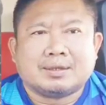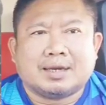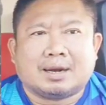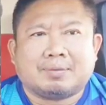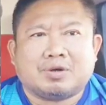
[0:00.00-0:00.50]

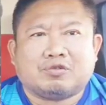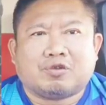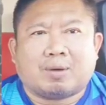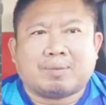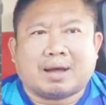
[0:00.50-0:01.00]
เดี๋ยวเราไปดู
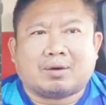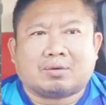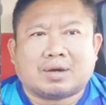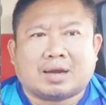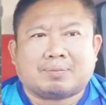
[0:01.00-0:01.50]
ฟอร์มหลังข
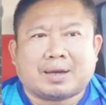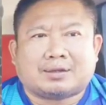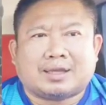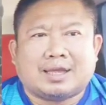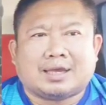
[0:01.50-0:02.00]
องด้านแพต
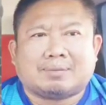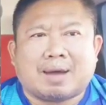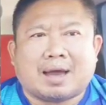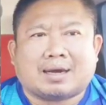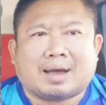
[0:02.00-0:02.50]
ตี้กัน
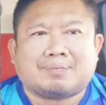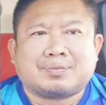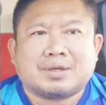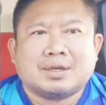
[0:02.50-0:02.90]
บ้างนะครับ